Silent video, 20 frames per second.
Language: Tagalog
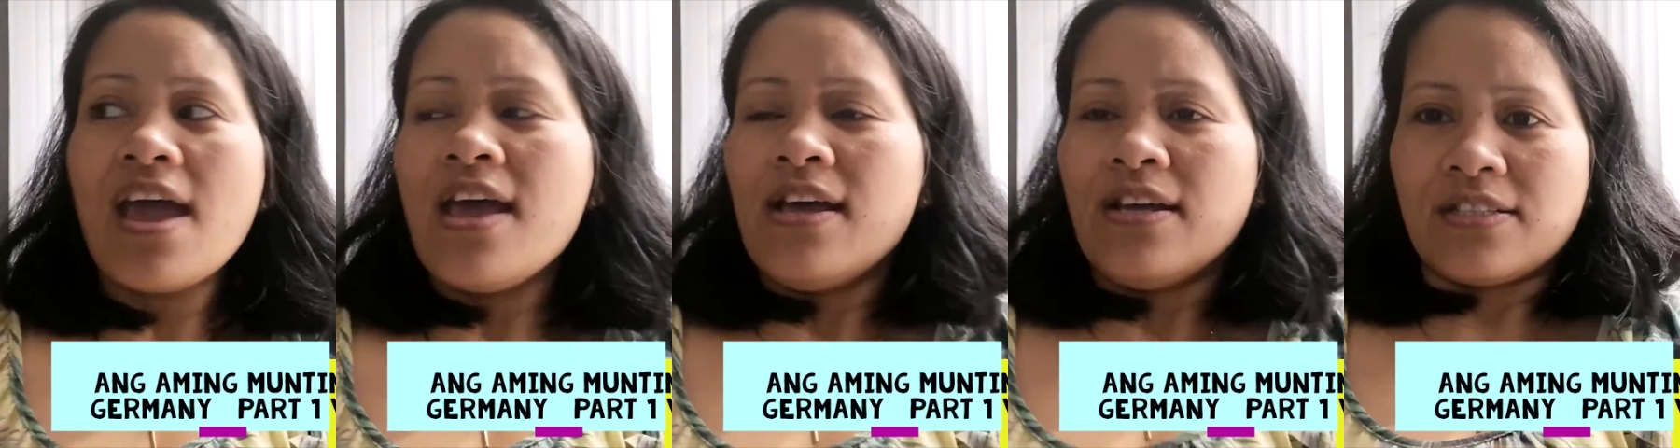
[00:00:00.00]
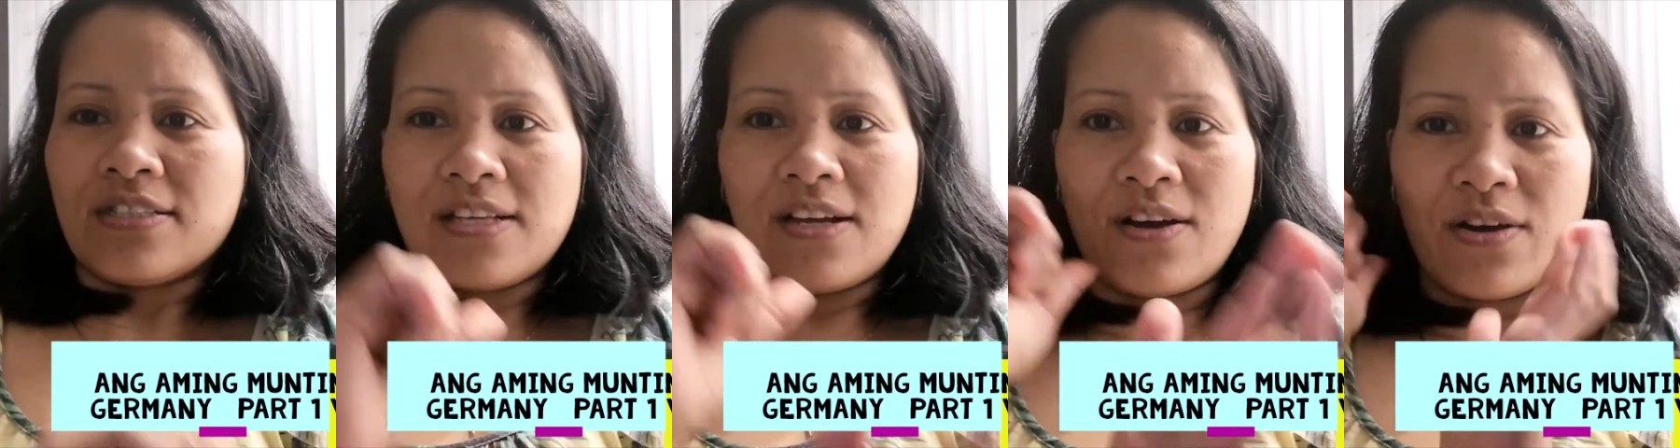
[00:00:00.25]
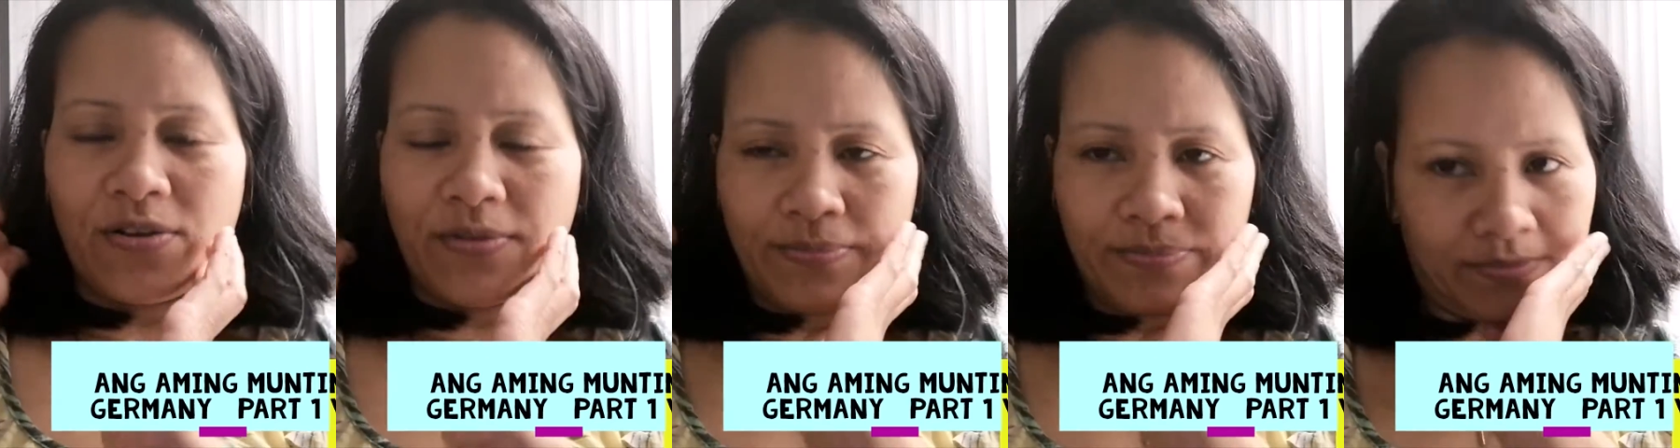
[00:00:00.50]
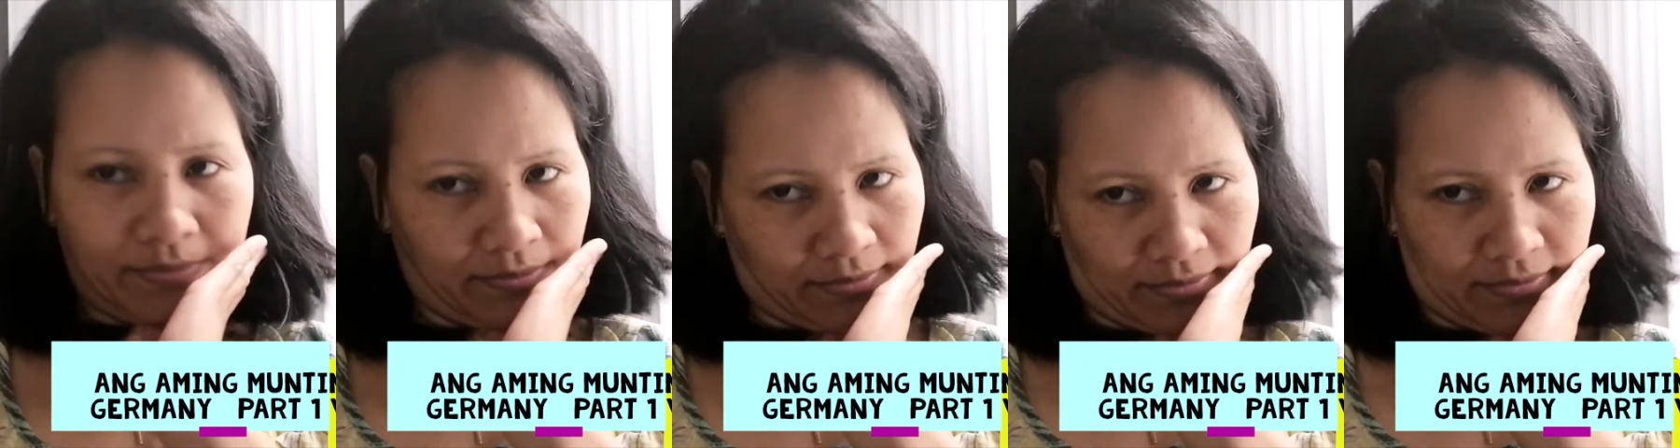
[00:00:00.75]
So,
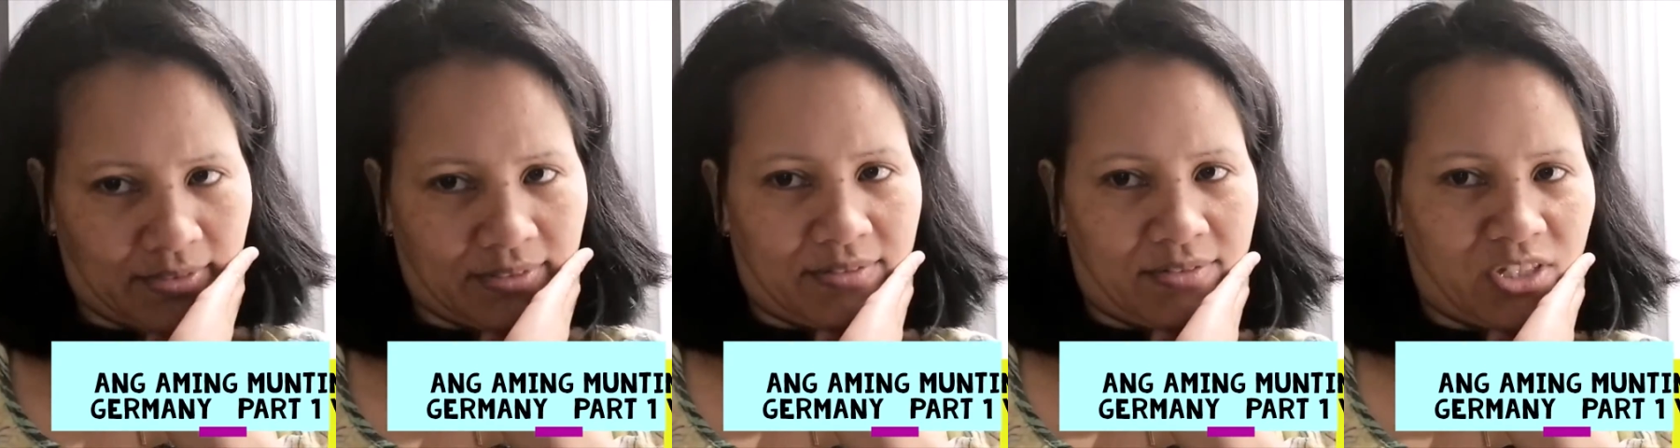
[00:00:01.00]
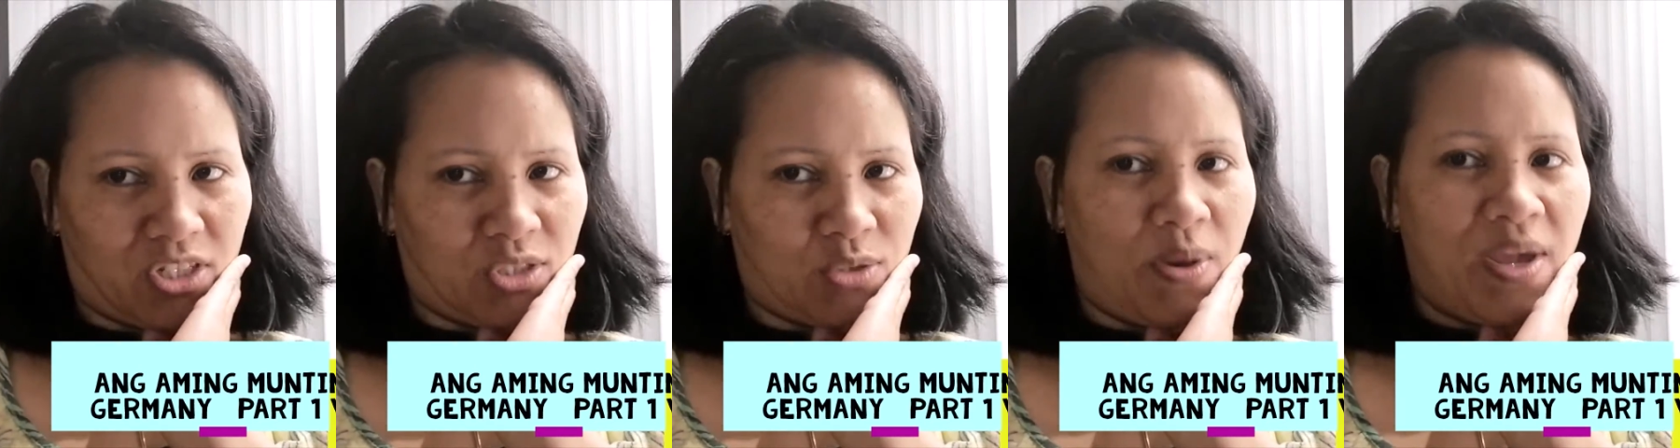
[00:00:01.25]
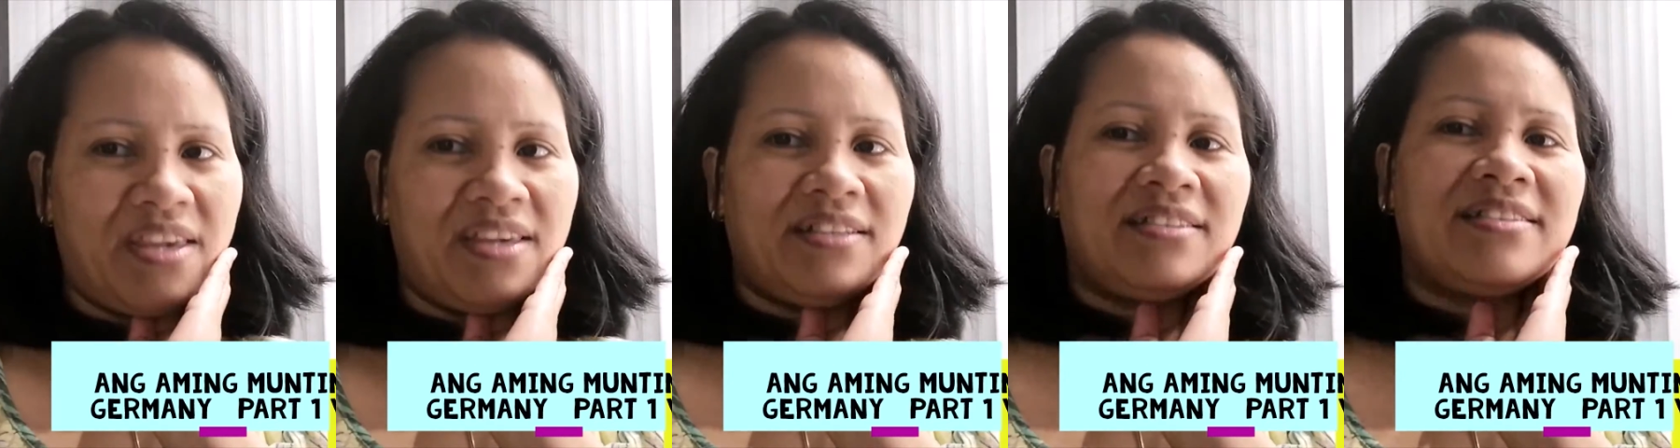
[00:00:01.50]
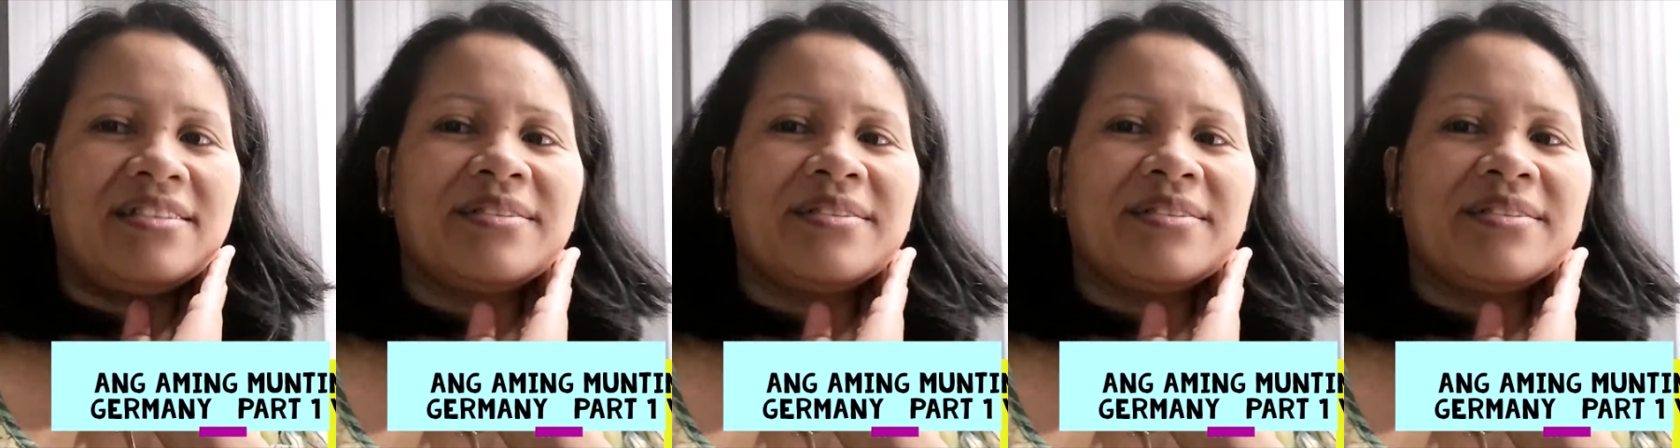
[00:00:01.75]
just wait